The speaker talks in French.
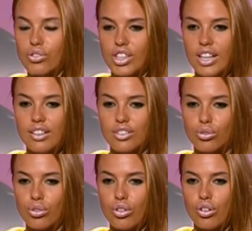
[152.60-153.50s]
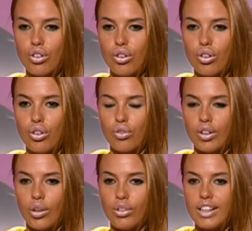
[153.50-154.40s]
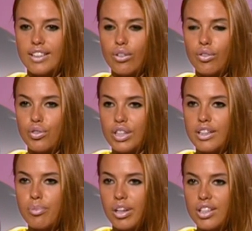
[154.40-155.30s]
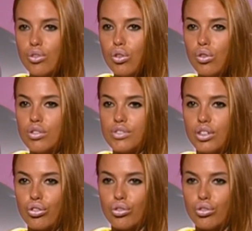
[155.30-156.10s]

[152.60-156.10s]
Angel. Donc euh, voilà, on a été enfiler des maillots, il faisait